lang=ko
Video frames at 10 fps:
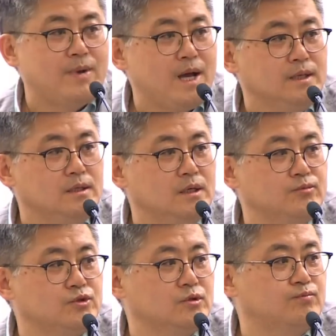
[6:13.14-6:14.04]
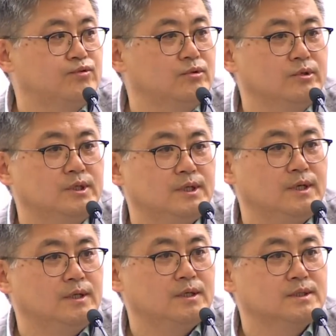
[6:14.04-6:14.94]
반일 감정을
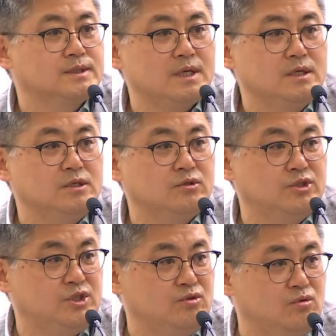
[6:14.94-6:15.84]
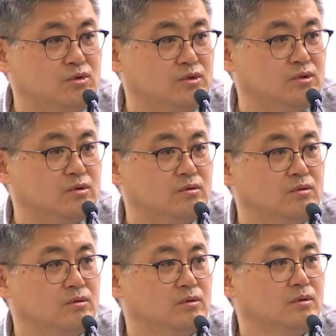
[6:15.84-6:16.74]
불러일으키겠다는 사인이거든요. 신호거든요.